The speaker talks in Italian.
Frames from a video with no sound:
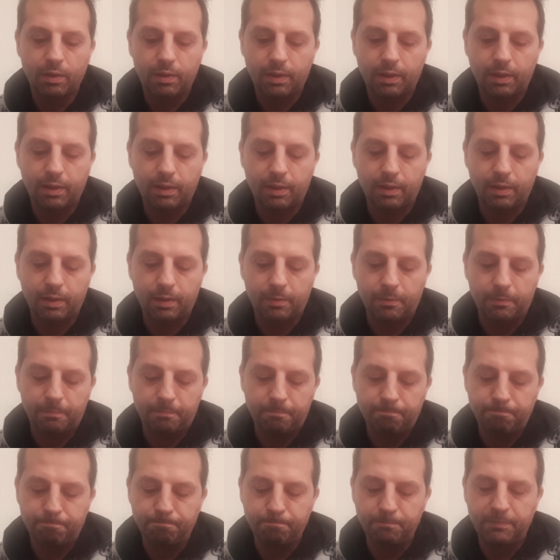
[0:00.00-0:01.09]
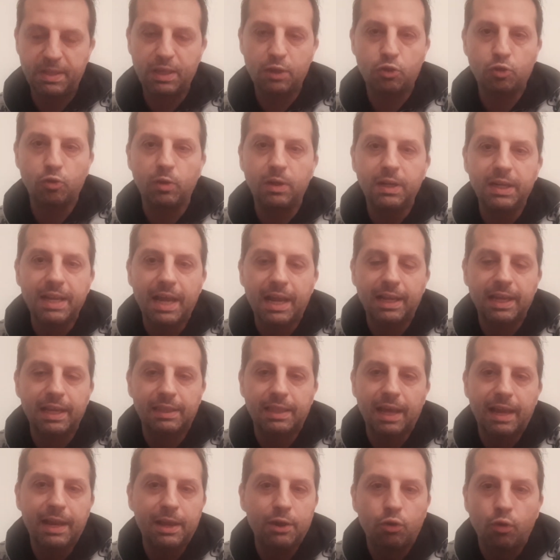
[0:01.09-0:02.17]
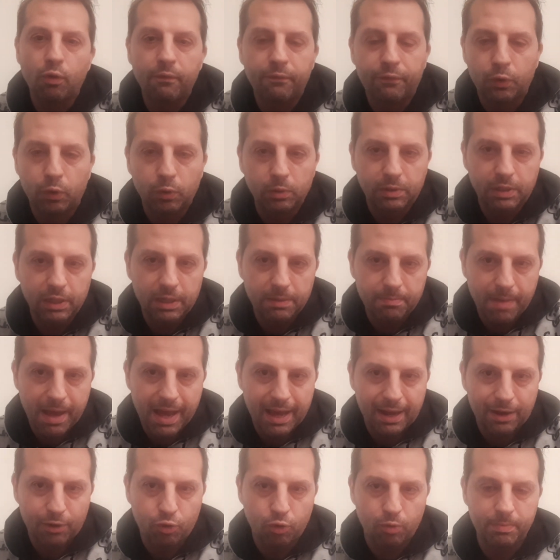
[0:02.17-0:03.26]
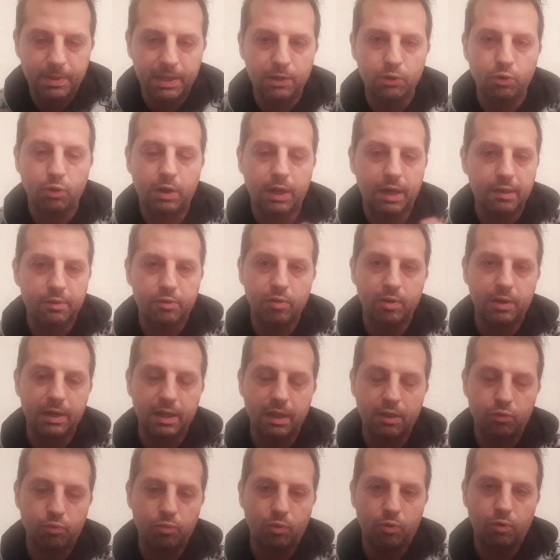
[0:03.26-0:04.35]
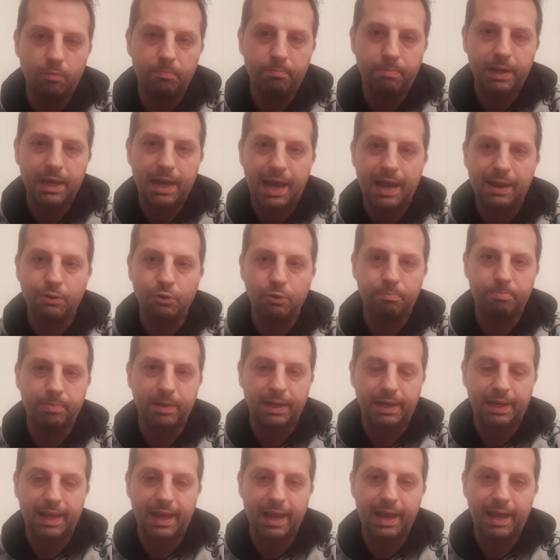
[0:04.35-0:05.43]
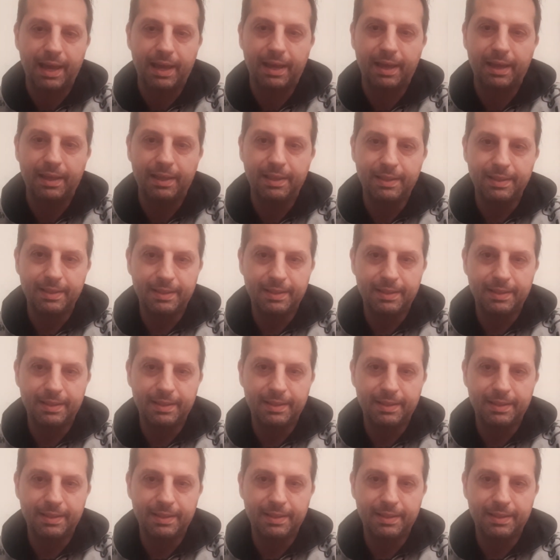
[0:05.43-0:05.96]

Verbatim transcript: ehm, di solidarietà nei confronti di Bergomi in occasione del suo compleanno perché